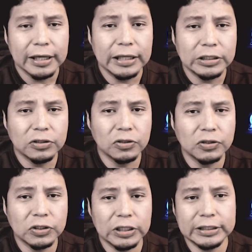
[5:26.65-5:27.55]

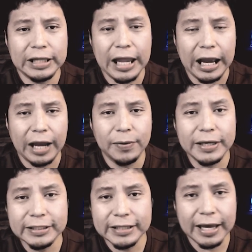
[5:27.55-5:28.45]
entonces la
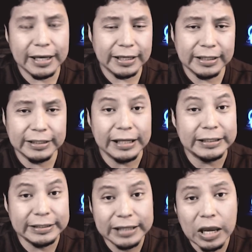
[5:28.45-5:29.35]
cabeza del
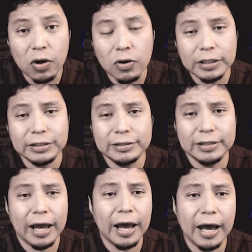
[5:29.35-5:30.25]
CEO
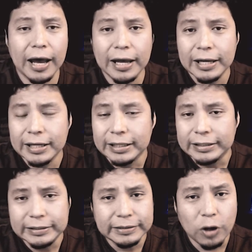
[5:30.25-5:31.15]
está
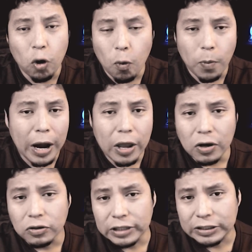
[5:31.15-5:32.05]
ocupada
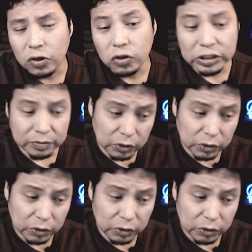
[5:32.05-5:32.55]
en otras cosas.